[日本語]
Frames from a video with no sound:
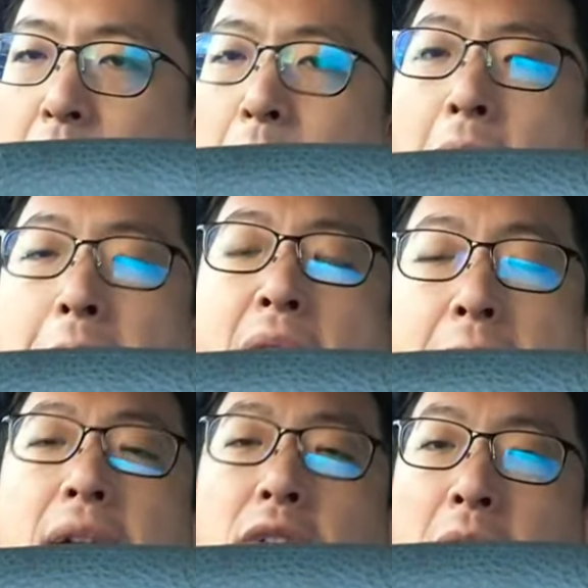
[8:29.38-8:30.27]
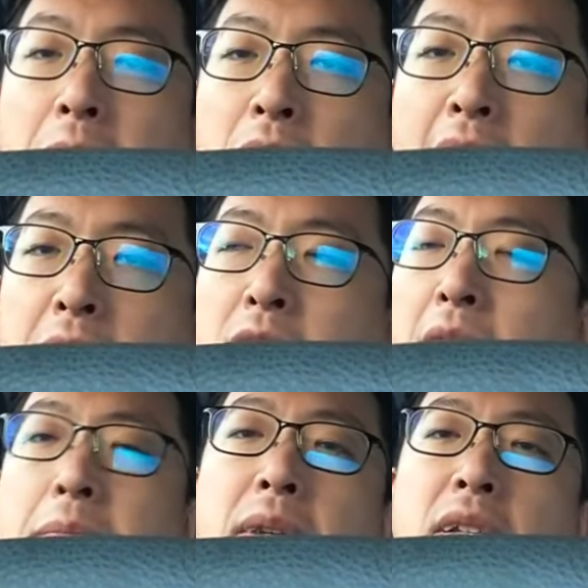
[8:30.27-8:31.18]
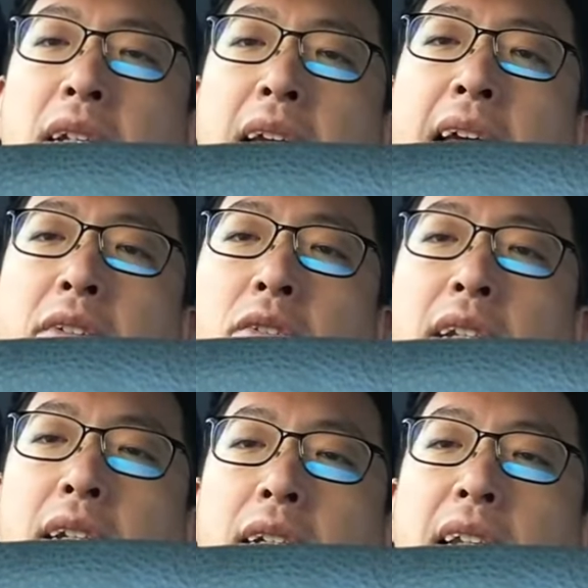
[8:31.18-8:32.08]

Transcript: 的にはまあ、前原とかもあるんで、別に、えー、の、